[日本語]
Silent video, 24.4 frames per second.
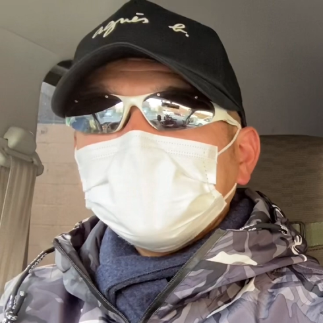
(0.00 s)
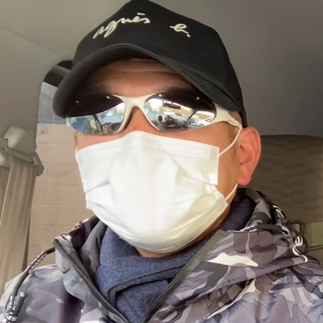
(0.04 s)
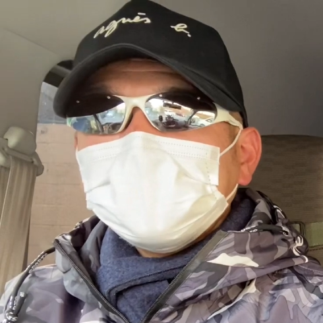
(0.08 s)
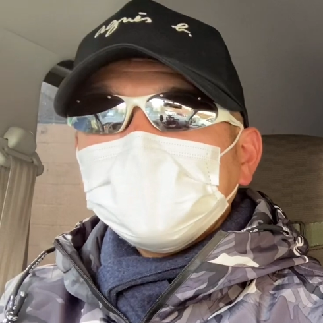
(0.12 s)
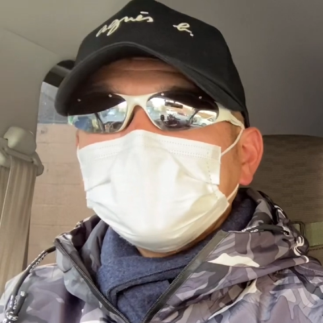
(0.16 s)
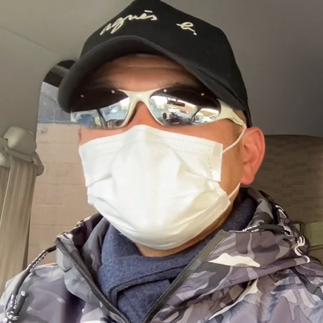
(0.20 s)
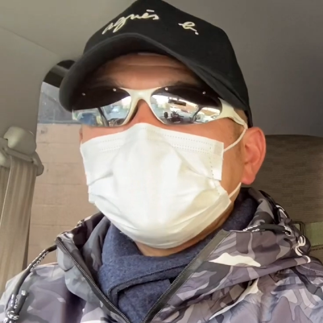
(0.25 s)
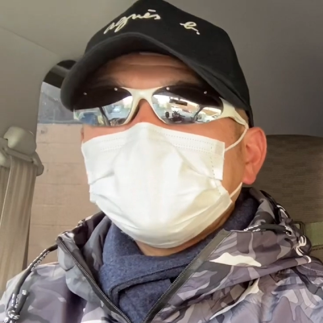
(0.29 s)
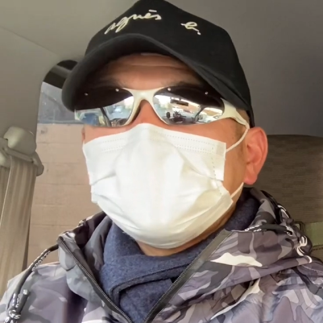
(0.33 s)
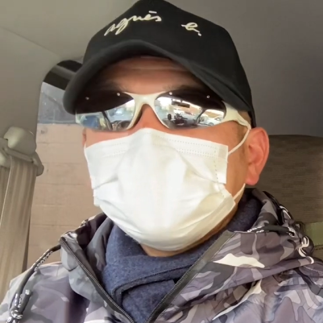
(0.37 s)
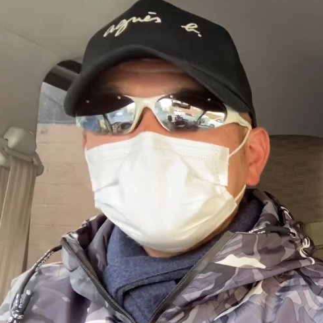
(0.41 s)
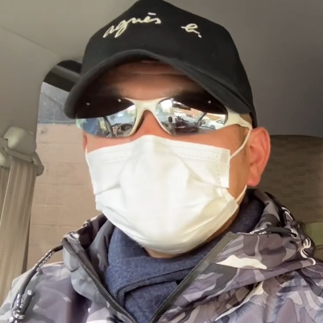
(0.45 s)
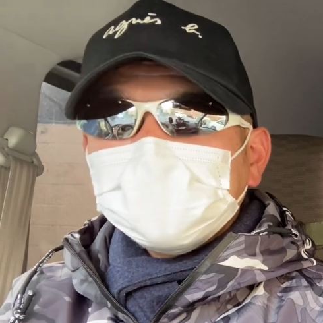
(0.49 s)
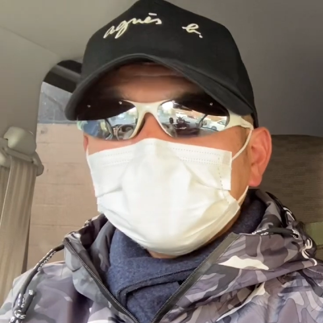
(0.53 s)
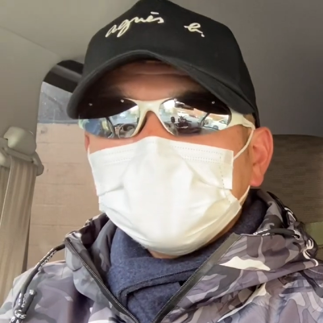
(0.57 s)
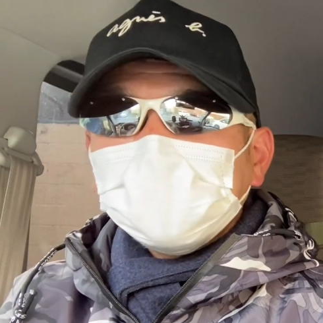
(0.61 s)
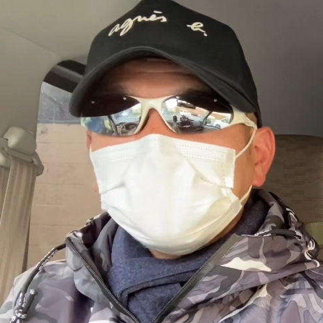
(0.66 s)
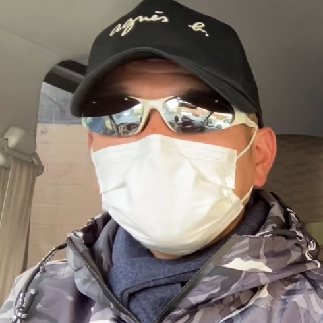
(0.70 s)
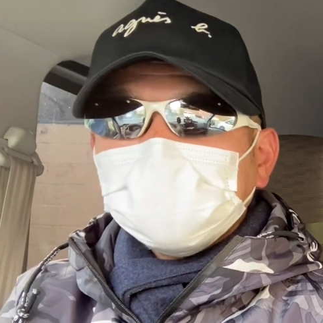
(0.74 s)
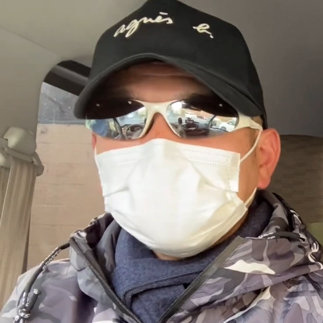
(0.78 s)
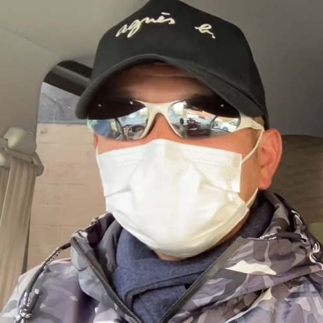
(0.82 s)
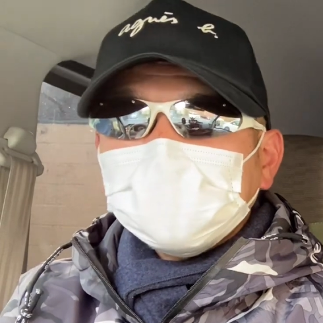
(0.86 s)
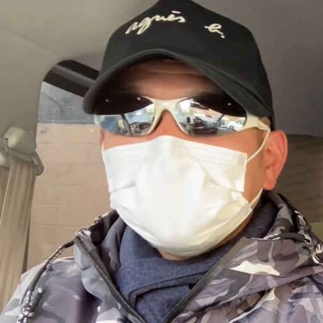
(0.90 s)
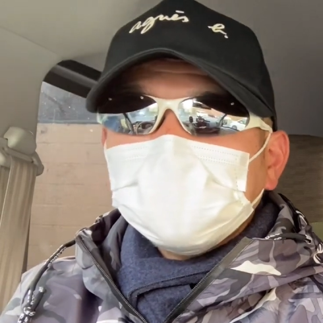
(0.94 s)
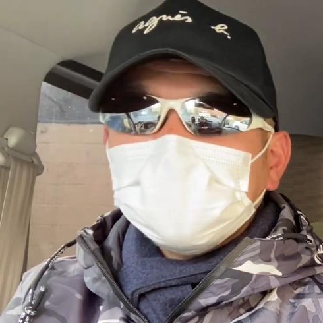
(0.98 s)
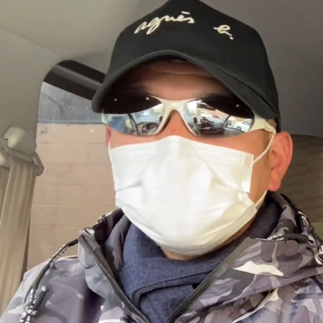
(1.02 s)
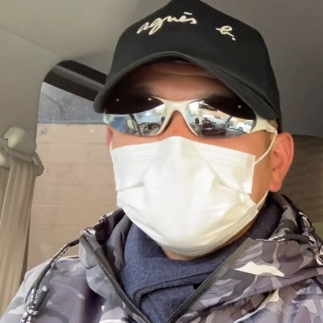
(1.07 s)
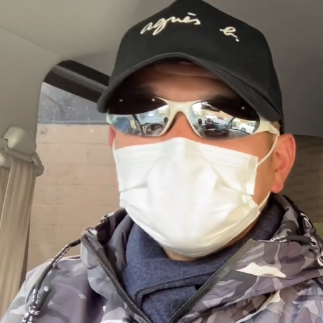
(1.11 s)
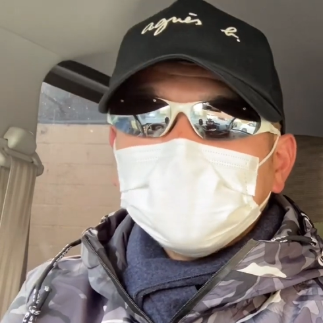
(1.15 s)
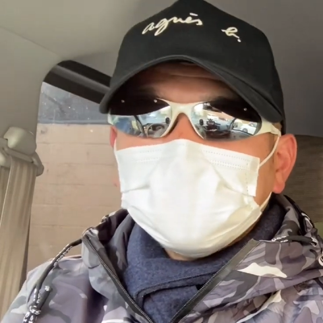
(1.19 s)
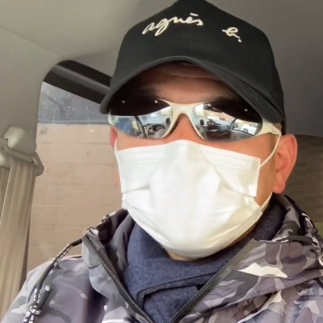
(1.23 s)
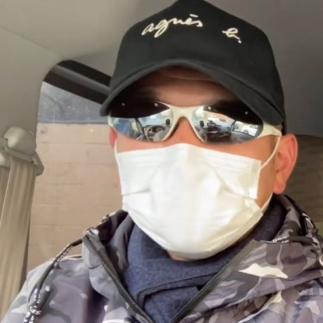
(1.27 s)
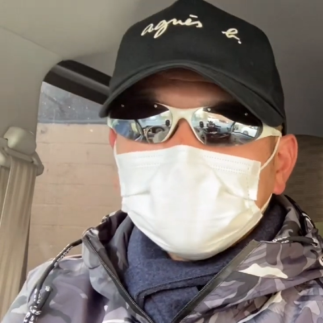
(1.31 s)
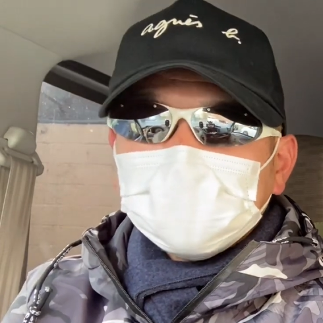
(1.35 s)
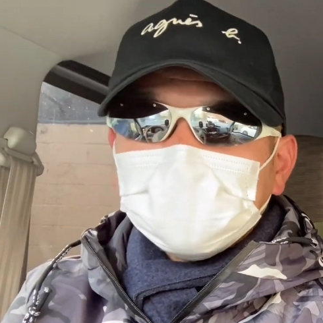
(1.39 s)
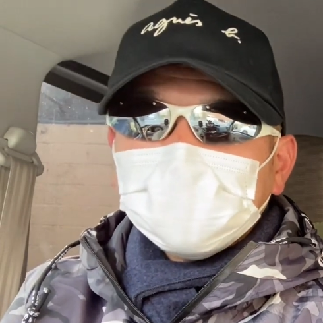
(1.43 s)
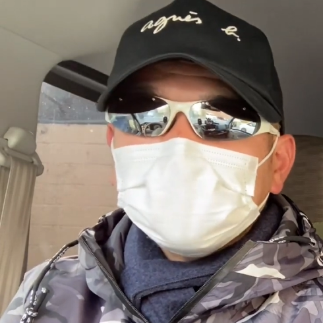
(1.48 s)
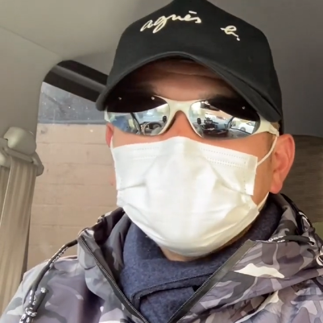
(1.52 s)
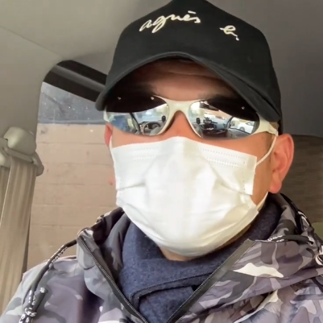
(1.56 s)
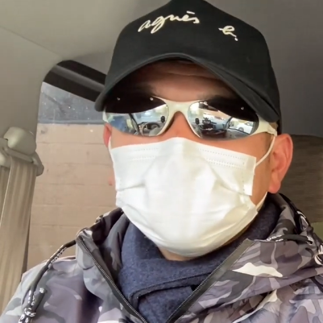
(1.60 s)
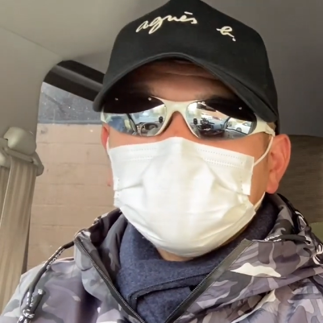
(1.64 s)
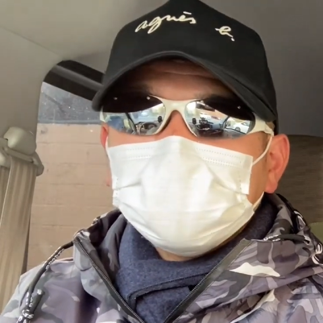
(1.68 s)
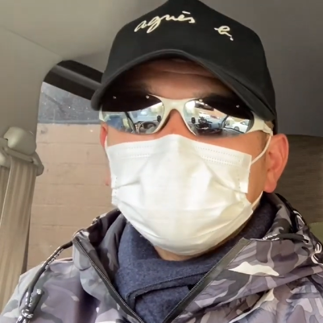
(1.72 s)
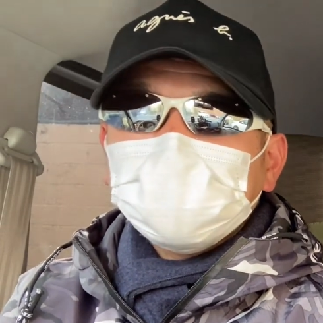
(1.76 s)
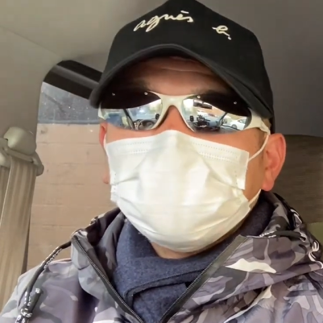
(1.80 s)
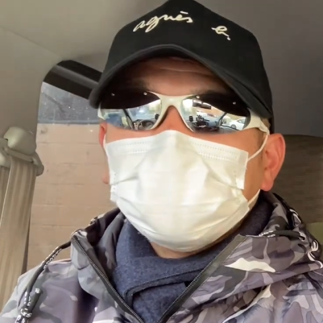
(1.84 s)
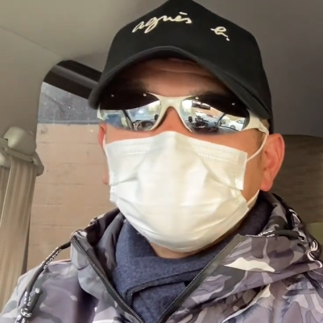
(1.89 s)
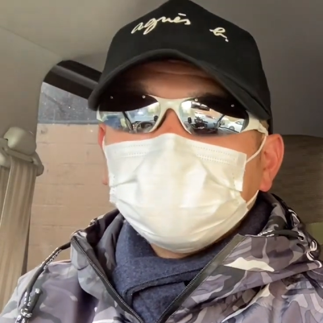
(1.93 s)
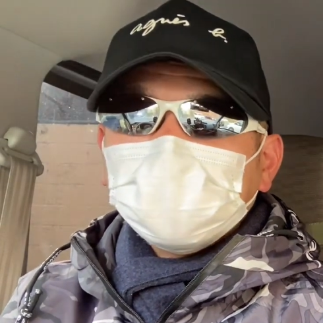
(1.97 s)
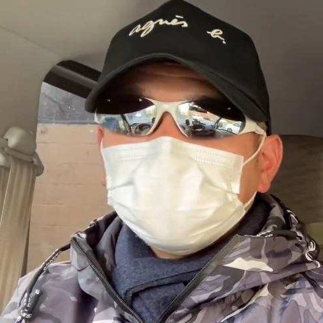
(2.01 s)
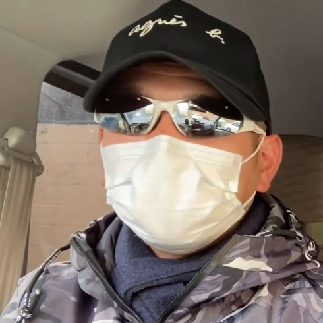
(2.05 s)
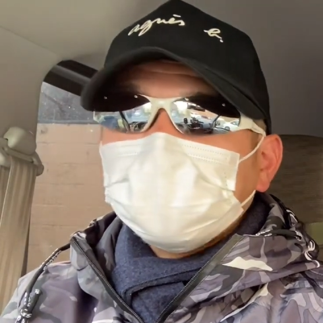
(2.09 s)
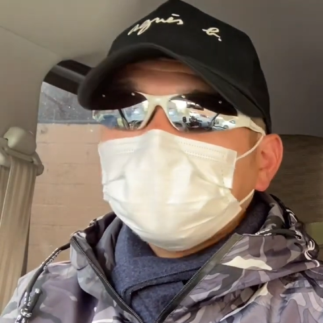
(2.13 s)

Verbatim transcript: れに合った働き方っていうのを